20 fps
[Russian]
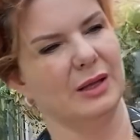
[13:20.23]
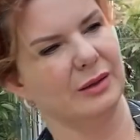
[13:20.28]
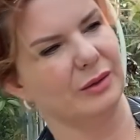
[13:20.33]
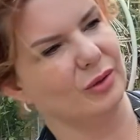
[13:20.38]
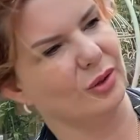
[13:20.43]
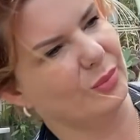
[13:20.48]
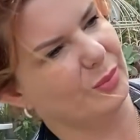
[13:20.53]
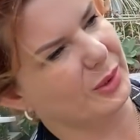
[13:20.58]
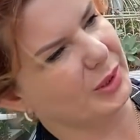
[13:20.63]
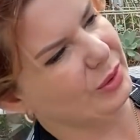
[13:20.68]

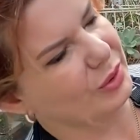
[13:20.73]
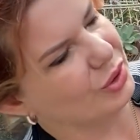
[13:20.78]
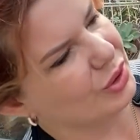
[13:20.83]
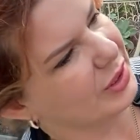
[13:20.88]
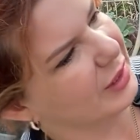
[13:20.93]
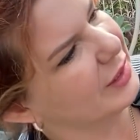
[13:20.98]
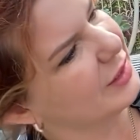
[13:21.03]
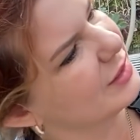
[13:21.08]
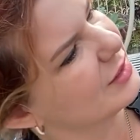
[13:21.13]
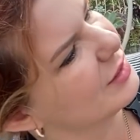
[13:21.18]
то
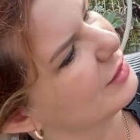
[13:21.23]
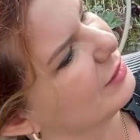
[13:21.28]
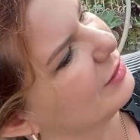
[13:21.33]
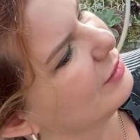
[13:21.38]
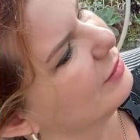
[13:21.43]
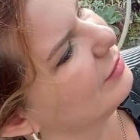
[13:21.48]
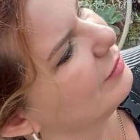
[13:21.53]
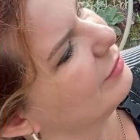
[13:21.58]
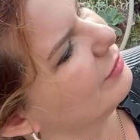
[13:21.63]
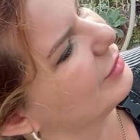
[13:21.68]
получается
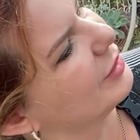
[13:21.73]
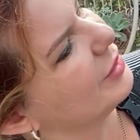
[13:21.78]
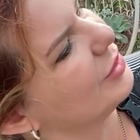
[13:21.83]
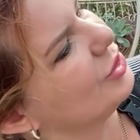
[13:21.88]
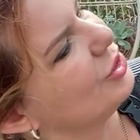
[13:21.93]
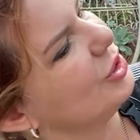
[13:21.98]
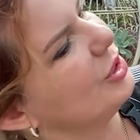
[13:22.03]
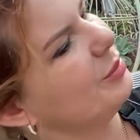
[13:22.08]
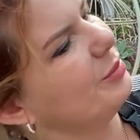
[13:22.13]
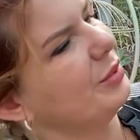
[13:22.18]
в
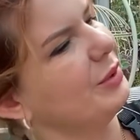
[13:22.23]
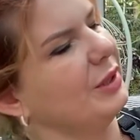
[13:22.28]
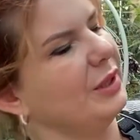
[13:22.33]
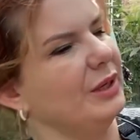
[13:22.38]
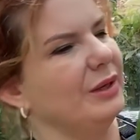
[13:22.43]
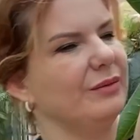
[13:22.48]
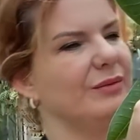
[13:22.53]
расщеп и